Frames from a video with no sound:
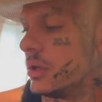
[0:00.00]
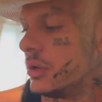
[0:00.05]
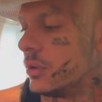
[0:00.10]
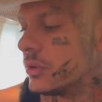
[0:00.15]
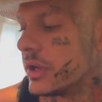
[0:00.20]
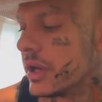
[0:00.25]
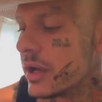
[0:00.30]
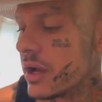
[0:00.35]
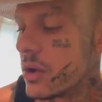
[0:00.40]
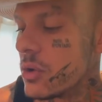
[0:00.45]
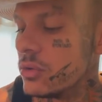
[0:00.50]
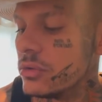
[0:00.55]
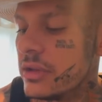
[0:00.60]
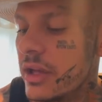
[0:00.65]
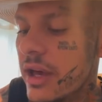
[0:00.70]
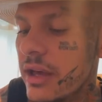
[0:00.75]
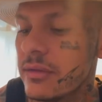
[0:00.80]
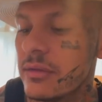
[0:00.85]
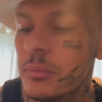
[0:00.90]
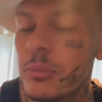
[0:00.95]
E o que que
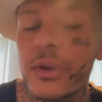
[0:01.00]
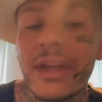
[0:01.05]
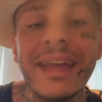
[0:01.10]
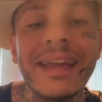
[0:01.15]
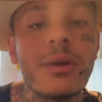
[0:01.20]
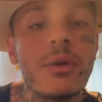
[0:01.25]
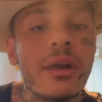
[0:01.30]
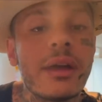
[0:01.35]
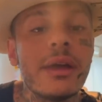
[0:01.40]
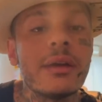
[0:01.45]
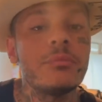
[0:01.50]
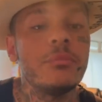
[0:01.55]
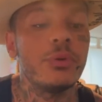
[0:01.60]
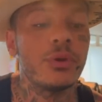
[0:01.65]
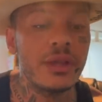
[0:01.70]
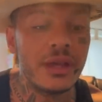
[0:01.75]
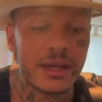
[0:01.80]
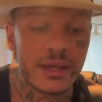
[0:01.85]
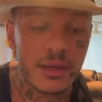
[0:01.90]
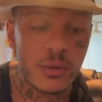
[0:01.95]
acontece? Por que, que,
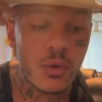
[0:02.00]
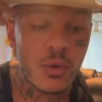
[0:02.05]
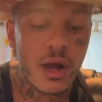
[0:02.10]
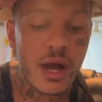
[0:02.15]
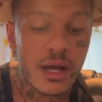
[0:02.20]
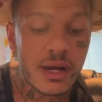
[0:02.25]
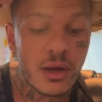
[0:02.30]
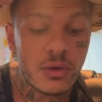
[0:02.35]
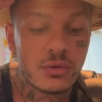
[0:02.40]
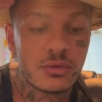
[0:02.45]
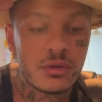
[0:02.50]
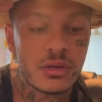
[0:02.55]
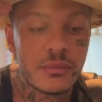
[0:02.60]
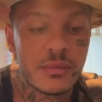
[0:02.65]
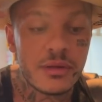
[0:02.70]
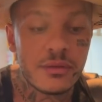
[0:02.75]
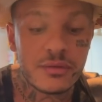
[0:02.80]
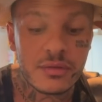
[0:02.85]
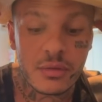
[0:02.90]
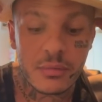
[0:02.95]
por que, que o canal da
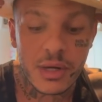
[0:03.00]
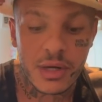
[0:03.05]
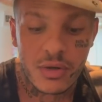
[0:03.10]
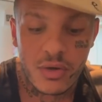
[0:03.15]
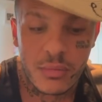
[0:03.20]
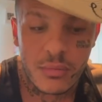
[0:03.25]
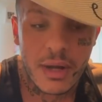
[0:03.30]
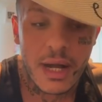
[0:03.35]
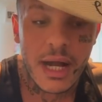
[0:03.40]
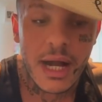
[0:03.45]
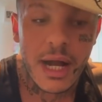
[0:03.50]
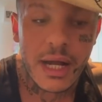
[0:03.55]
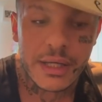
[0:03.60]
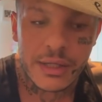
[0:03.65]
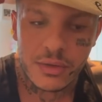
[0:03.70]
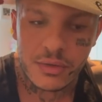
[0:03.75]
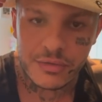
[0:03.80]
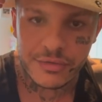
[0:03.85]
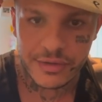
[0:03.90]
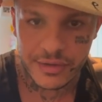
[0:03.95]
Mansão Maromba
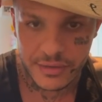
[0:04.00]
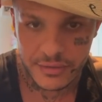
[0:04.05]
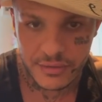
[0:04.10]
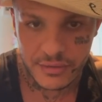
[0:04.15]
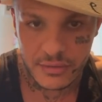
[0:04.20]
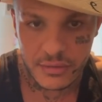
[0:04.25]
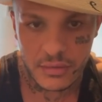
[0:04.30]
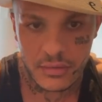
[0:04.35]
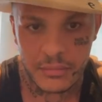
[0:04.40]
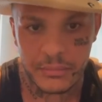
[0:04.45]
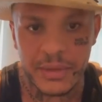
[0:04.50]
caiu, fãs?